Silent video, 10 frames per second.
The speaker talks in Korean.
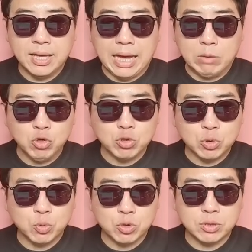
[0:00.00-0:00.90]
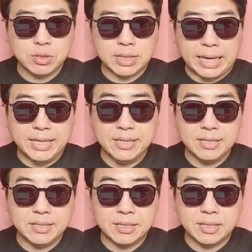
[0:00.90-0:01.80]
아무것도 모르는
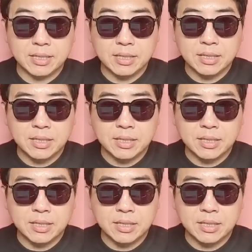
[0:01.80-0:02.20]
개인들이